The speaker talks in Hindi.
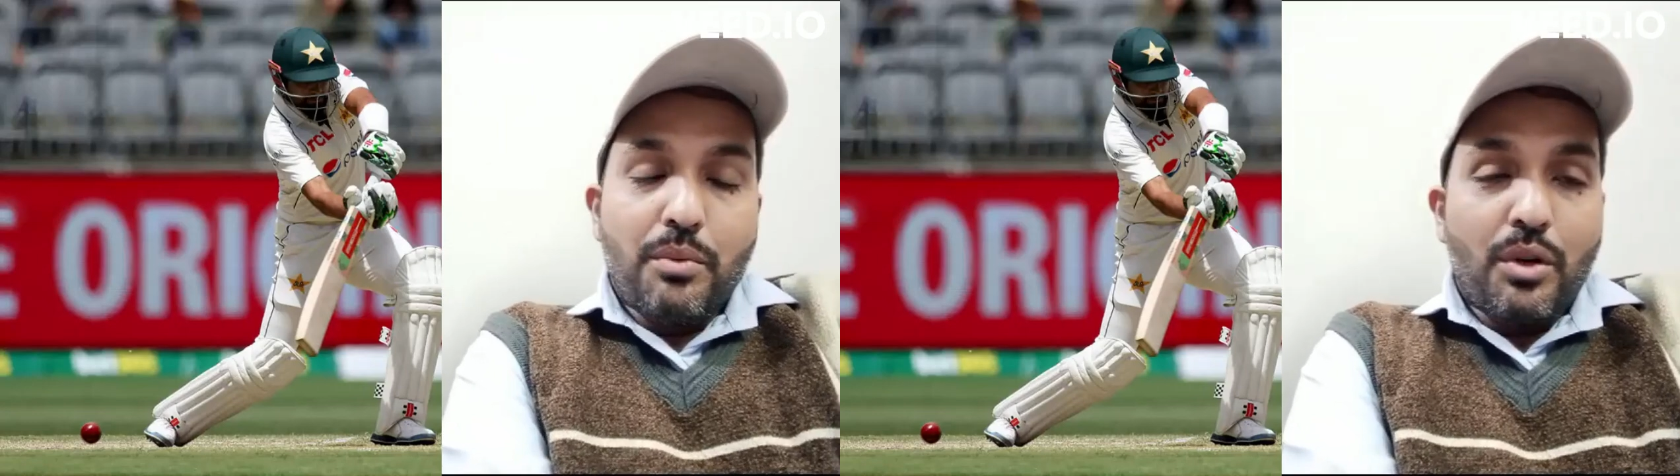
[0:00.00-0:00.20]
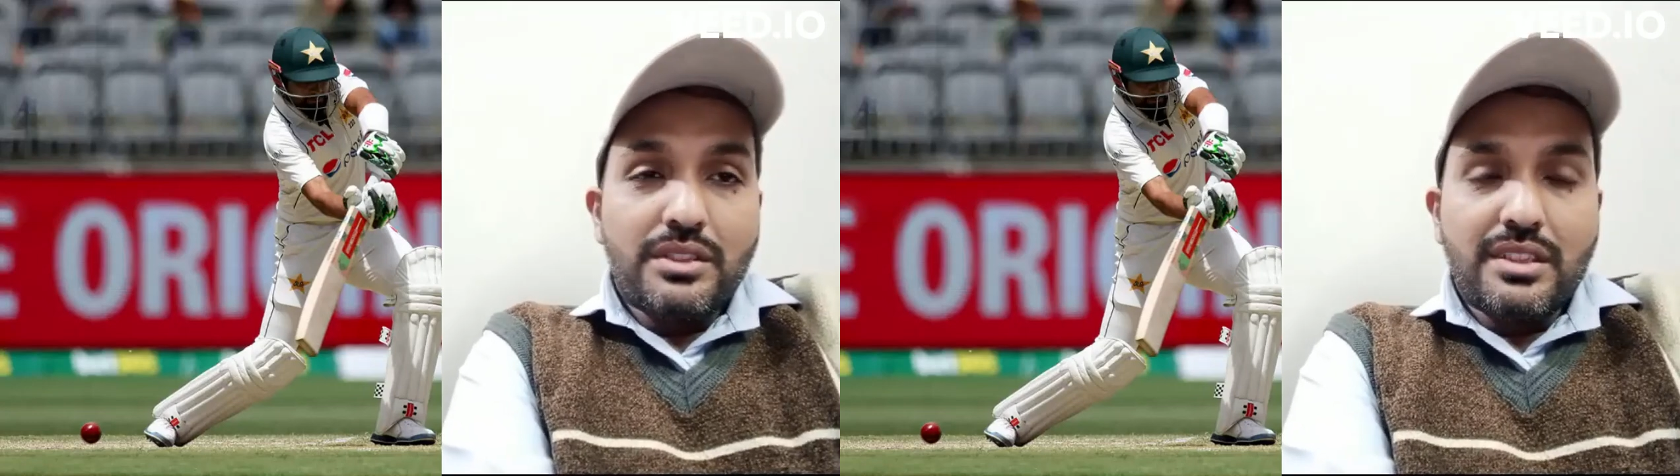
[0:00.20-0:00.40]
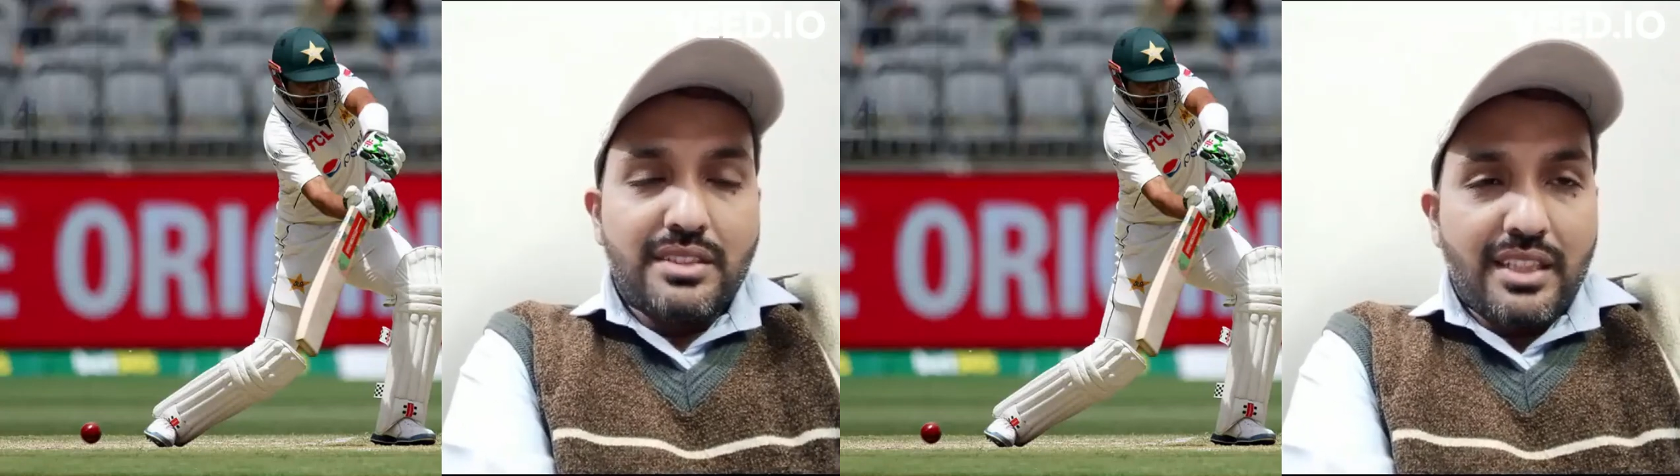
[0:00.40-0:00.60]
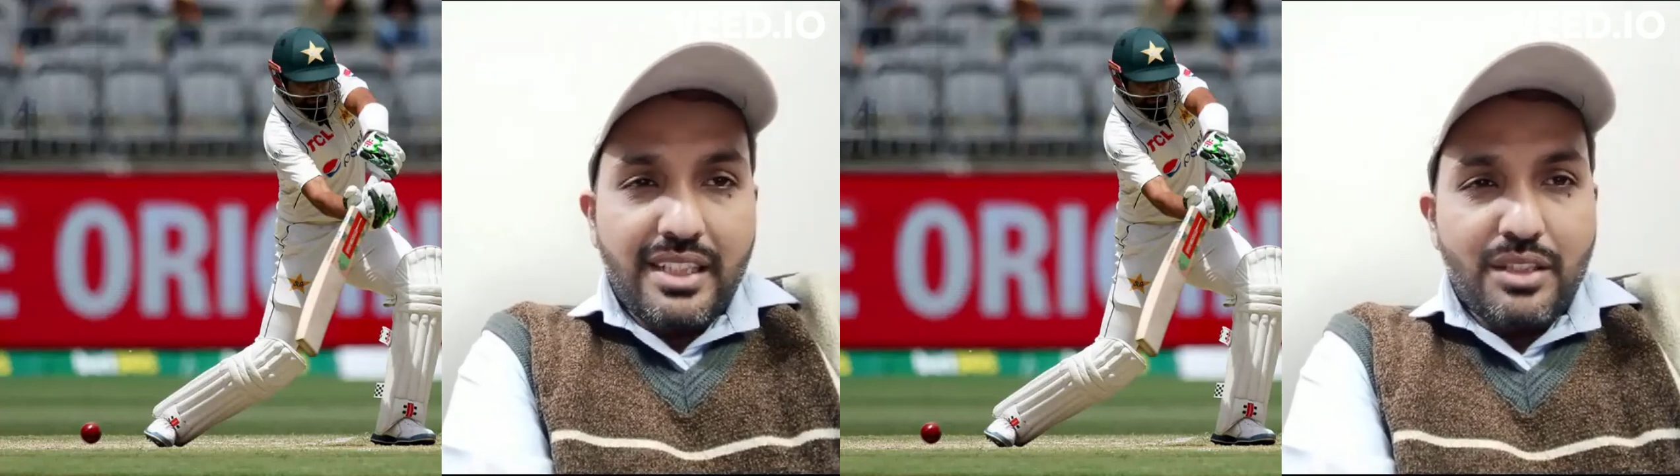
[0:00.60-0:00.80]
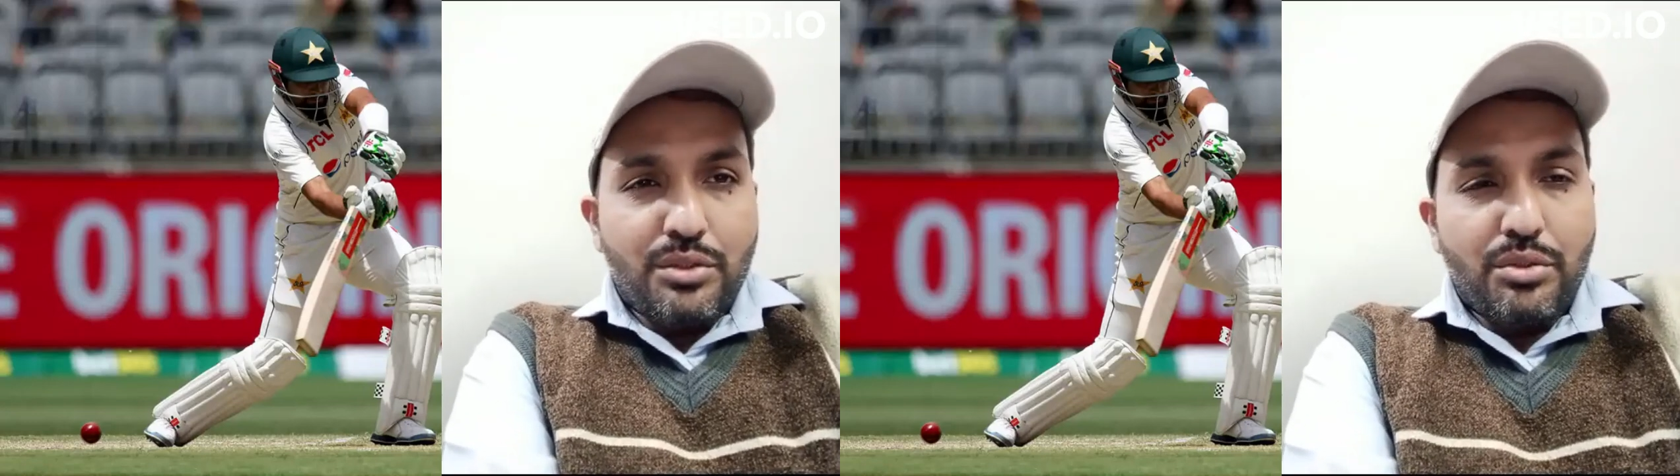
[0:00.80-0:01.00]
बहुत से चल
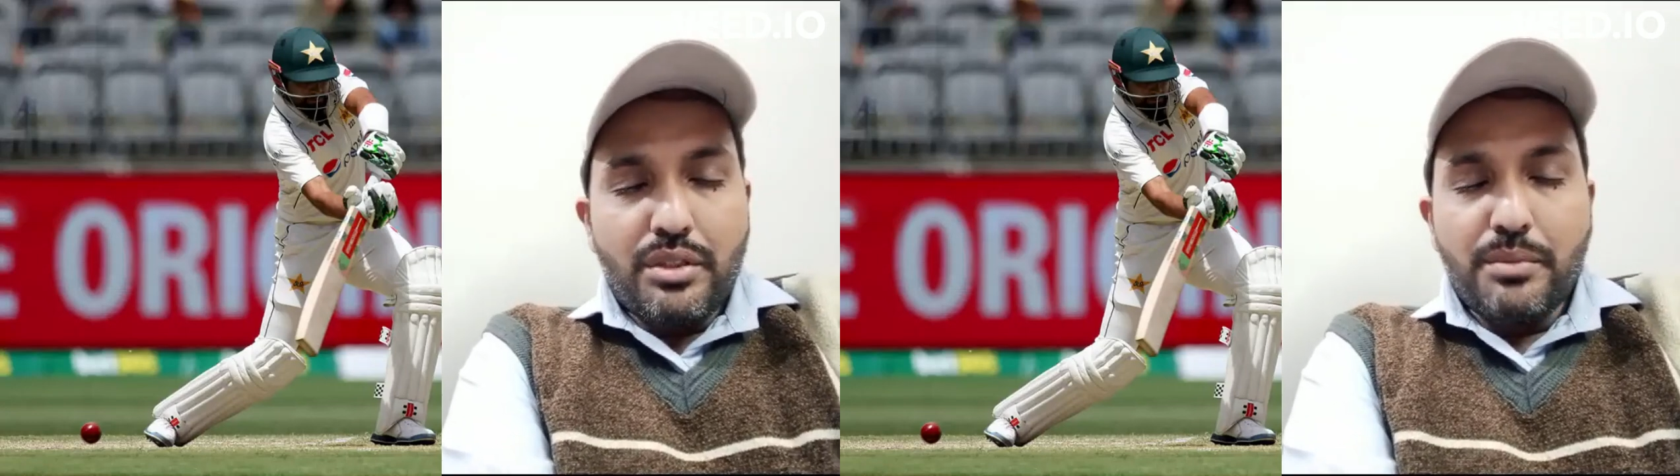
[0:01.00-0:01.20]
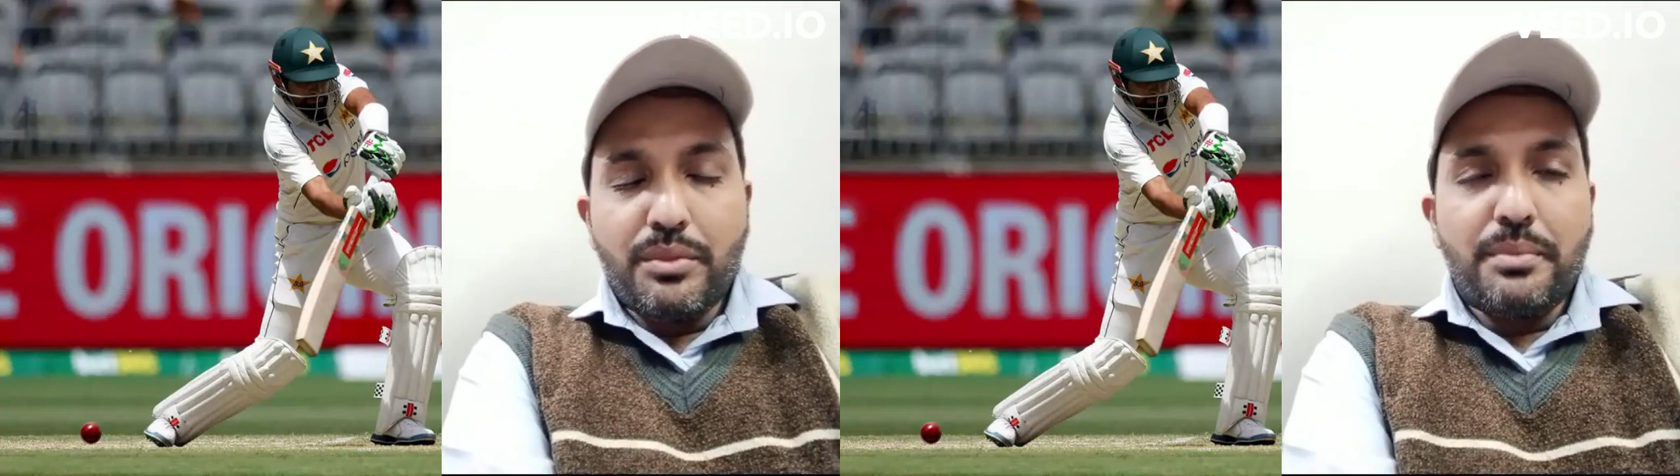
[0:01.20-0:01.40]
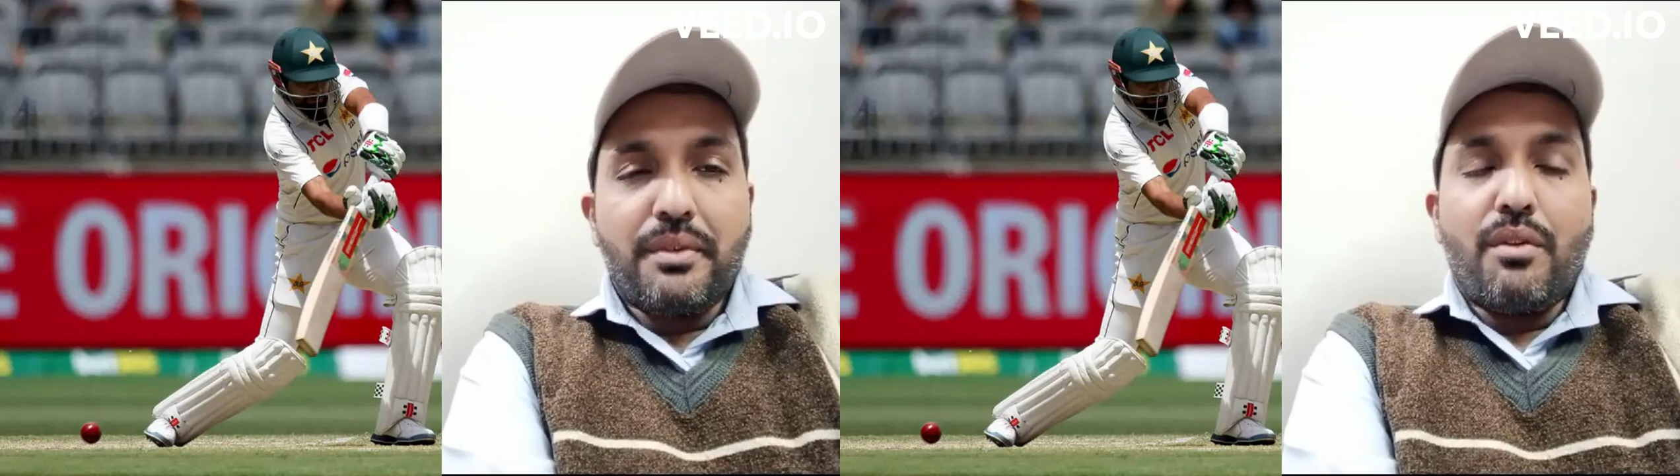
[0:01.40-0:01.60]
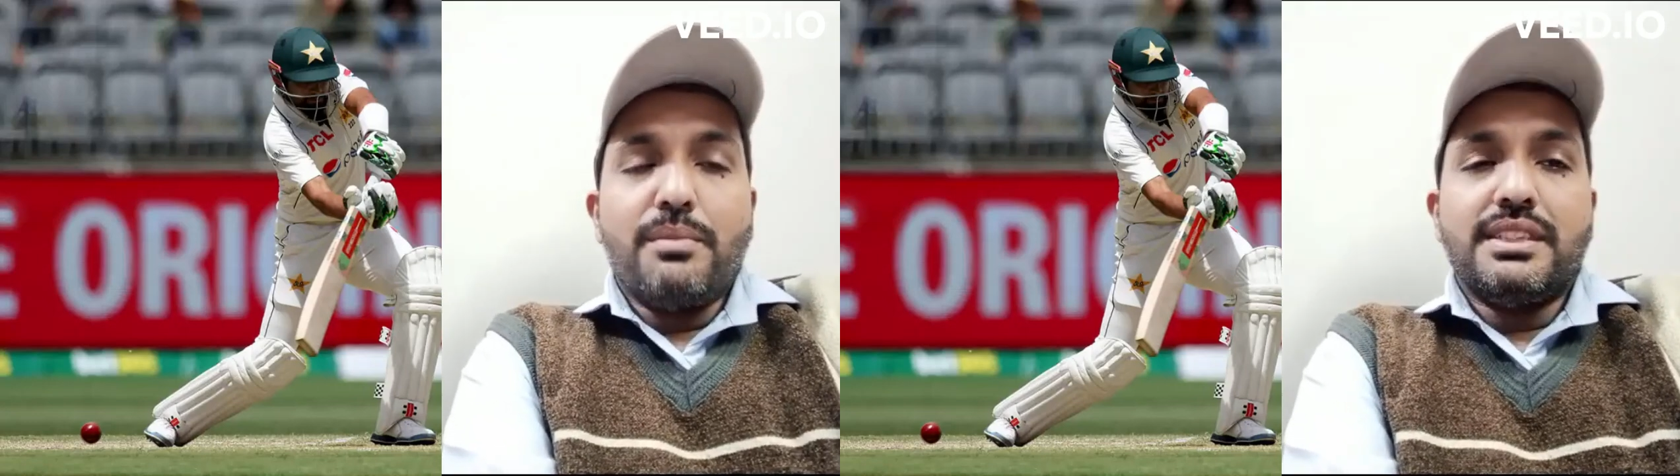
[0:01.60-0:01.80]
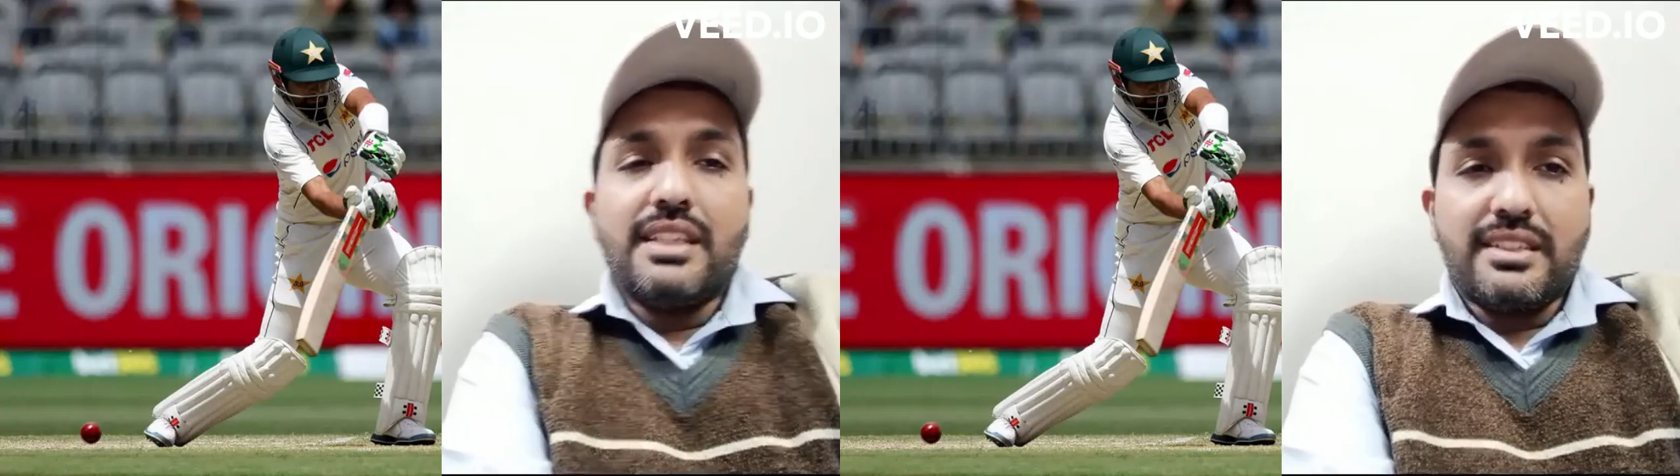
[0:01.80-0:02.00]
गया तो छोटी मोटी
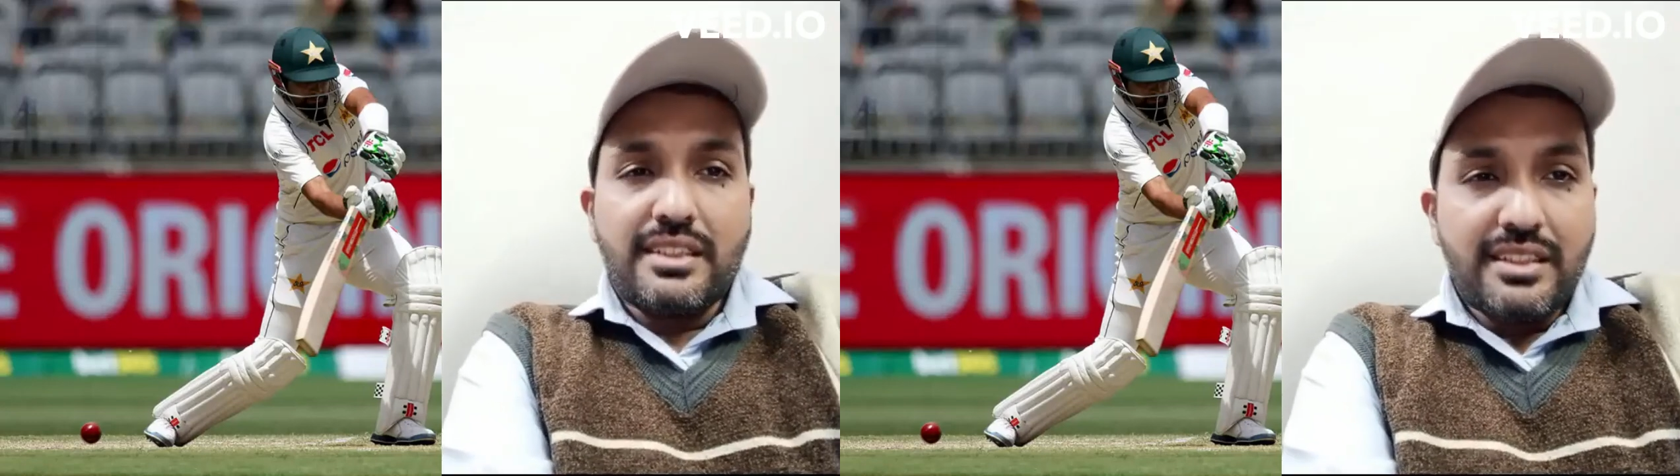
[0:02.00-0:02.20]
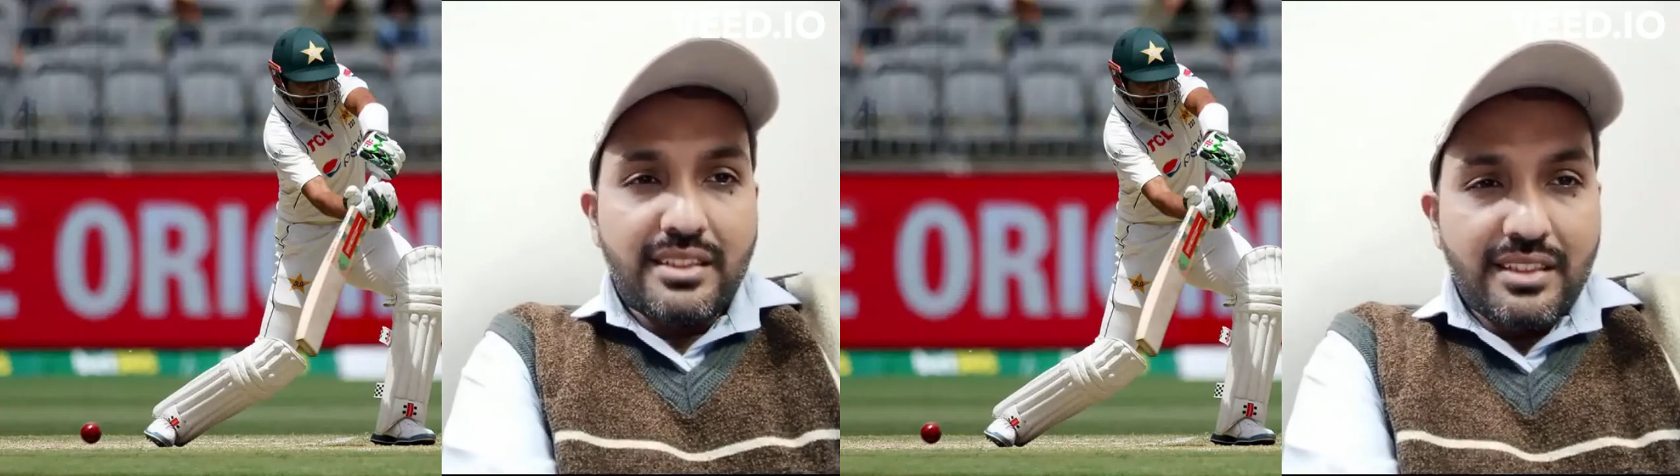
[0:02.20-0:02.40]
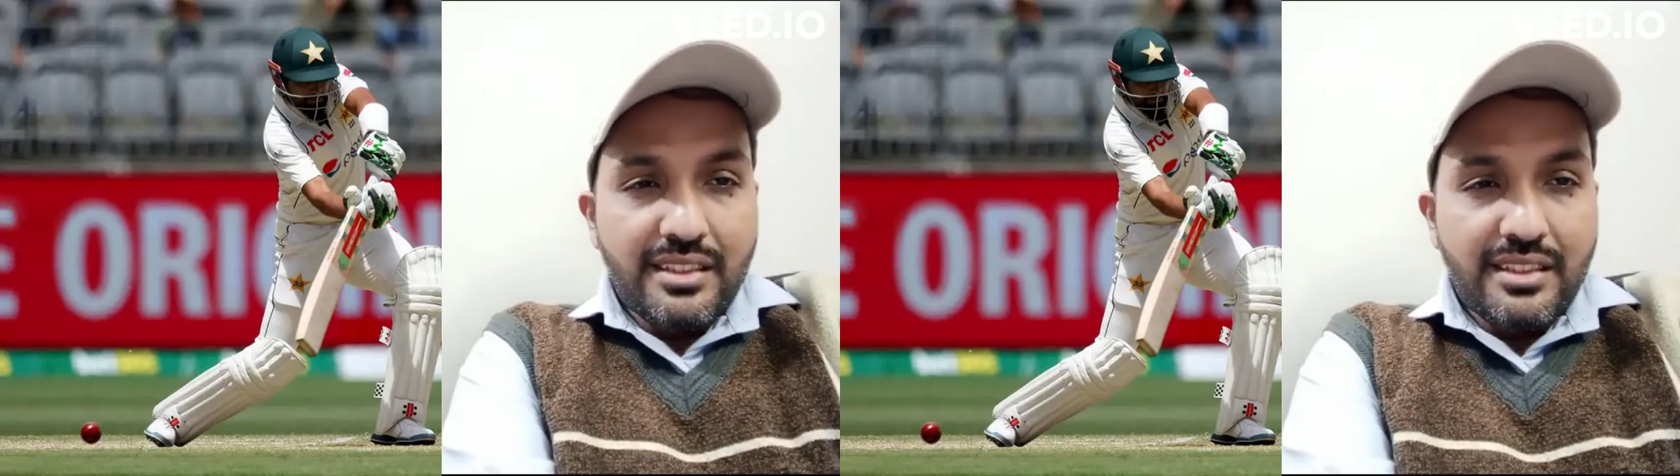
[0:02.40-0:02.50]
परफॉर्मेंस आ सकती थी